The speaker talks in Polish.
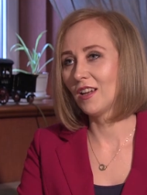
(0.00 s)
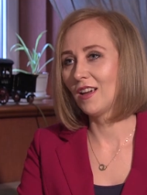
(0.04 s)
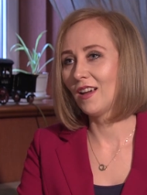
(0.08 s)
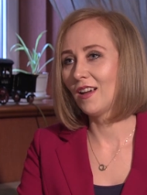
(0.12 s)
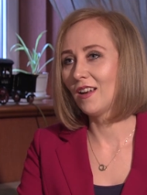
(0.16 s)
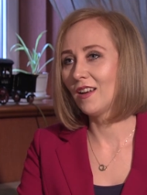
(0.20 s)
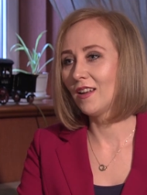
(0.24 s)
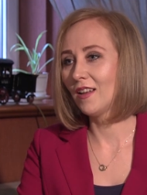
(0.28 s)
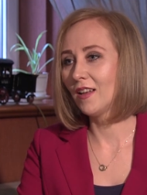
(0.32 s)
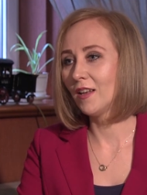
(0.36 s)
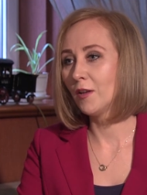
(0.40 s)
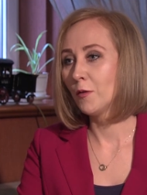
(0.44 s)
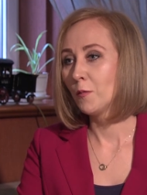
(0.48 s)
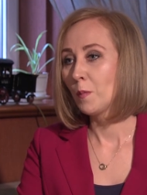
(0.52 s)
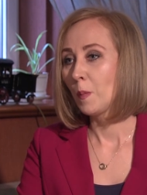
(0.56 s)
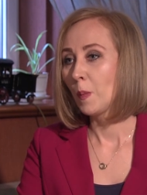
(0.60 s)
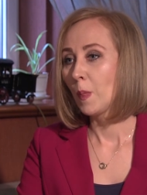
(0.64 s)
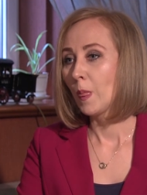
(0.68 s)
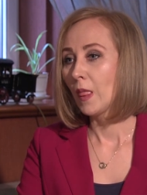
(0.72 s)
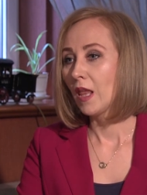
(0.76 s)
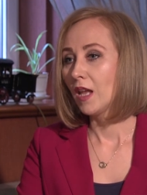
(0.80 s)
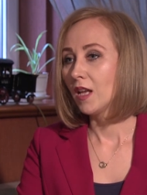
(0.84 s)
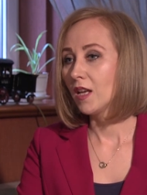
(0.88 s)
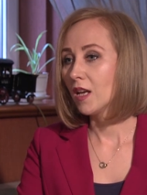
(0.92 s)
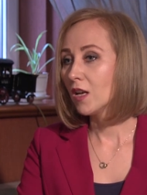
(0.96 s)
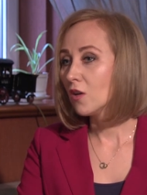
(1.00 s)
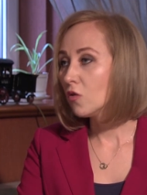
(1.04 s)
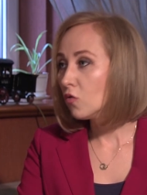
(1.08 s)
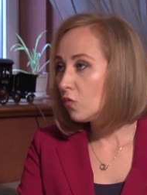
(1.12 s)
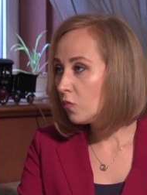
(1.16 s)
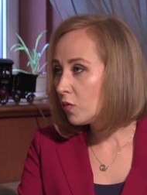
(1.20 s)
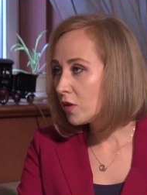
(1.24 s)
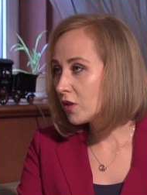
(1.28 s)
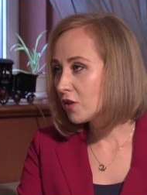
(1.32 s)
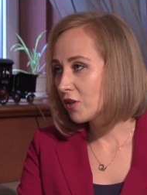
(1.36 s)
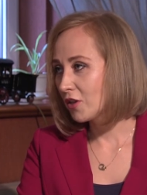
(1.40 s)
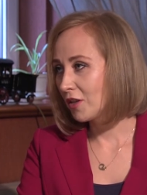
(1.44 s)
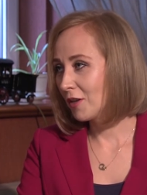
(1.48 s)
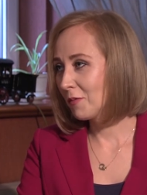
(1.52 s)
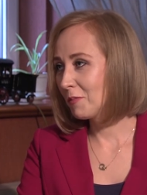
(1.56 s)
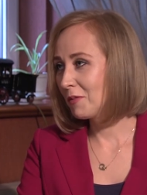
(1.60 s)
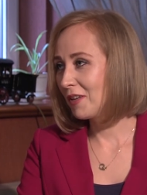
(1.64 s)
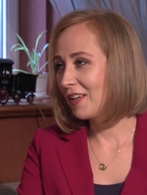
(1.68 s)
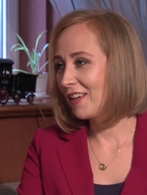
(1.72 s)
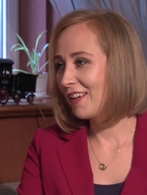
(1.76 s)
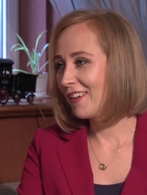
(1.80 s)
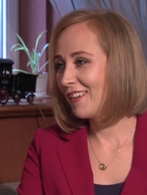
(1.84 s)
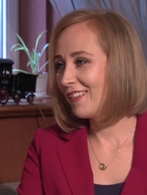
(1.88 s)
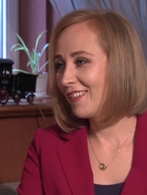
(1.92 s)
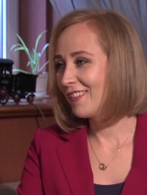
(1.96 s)
ale ja lubię
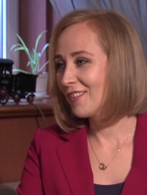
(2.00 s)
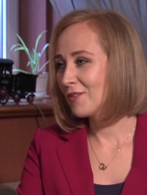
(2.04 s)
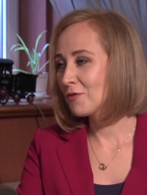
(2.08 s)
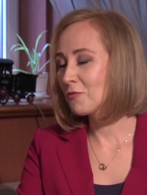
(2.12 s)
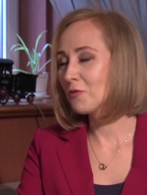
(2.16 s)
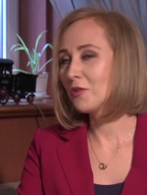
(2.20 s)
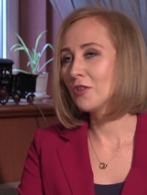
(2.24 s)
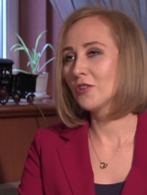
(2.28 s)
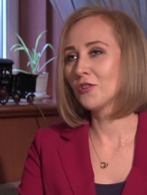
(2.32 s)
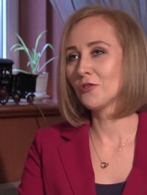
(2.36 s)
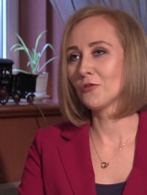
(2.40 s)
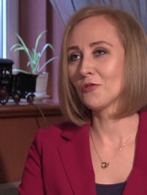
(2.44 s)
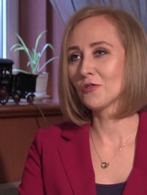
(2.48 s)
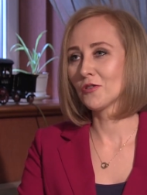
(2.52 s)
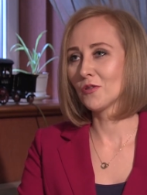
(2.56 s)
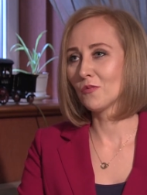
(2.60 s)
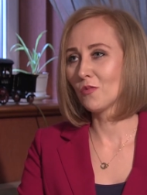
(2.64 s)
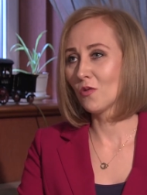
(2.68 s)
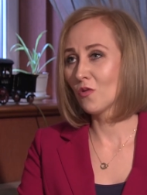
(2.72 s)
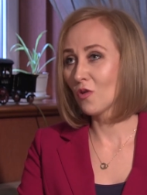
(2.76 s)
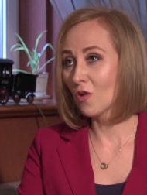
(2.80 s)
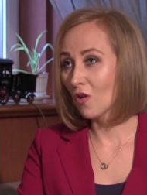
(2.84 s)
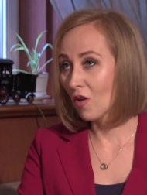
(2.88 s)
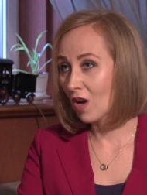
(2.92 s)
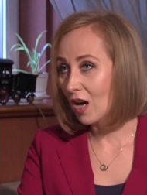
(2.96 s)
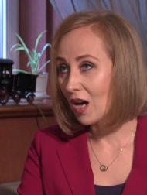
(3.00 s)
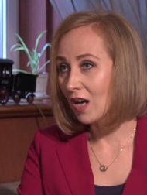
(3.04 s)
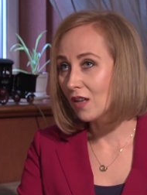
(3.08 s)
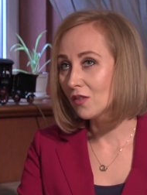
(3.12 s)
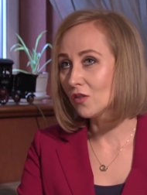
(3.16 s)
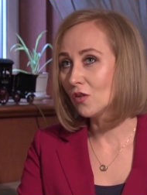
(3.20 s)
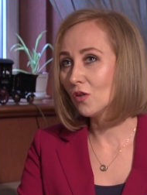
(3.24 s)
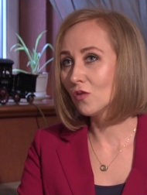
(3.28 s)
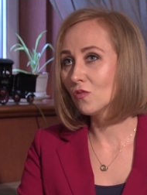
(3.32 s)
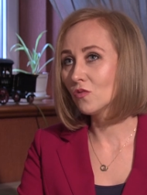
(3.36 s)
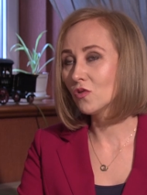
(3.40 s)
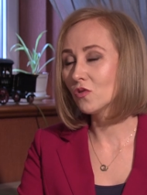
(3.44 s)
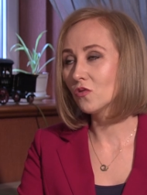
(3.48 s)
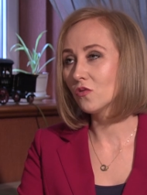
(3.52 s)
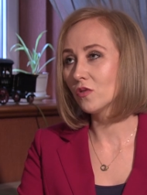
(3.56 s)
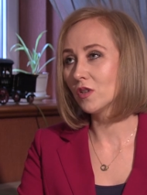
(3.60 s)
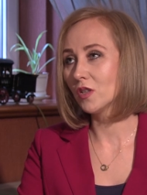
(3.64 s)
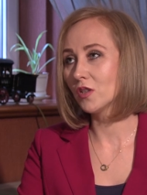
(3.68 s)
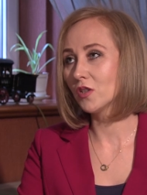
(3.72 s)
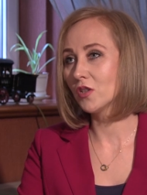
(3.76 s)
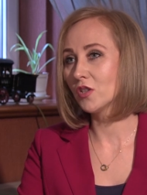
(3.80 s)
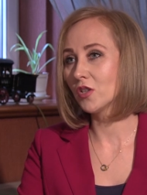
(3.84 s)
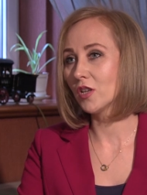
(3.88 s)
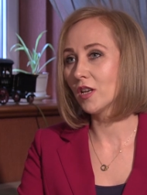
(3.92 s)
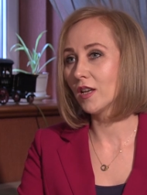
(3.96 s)
siebie, czuję się osobą kochaną,
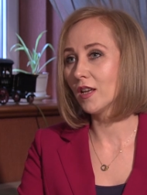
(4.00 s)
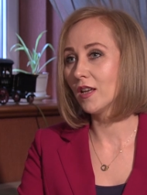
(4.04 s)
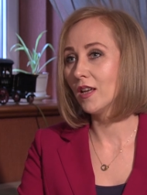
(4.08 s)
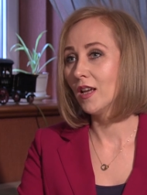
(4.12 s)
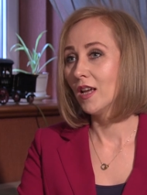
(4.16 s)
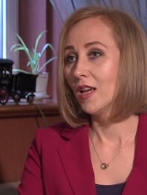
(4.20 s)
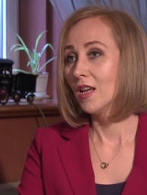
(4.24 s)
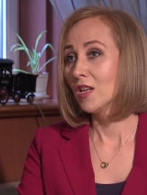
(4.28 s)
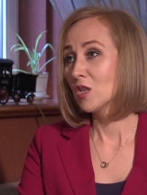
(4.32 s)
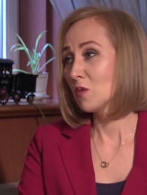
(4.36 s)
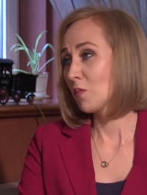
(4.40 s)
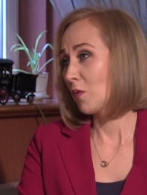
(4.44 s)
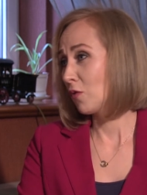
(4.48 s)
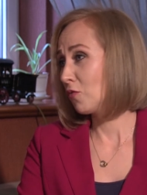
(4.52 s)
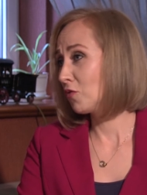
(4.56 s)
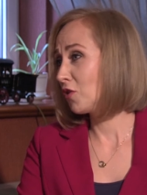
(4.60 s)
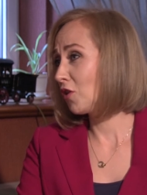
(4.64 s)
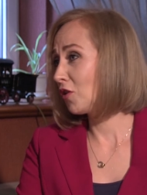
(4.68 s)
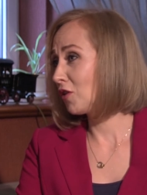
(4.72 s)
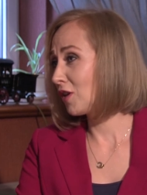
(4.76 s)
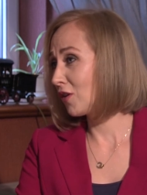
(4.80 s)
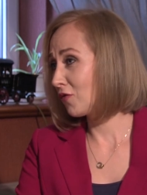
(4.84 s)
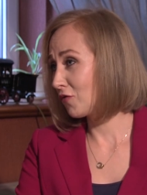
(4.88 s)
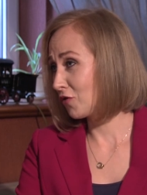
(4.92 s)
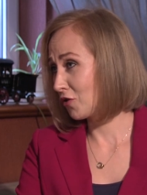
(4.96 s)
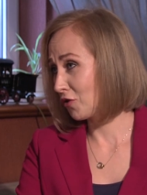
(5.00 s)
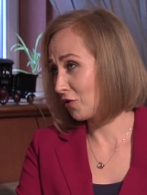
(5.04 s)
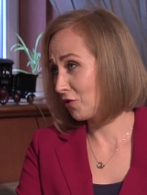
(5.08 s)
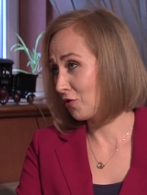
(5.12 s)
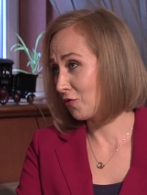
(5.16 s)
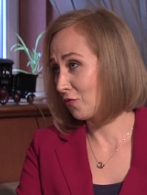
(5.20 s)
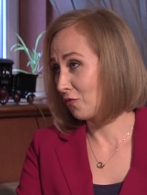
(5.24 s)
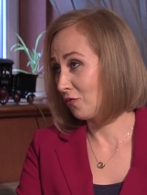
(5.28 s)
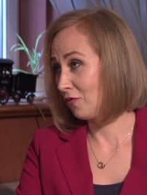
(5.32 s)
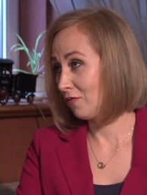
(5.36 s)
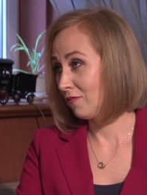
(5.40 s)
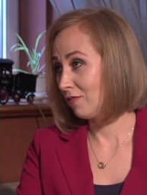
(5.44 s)
czuję się spełniona w życiu.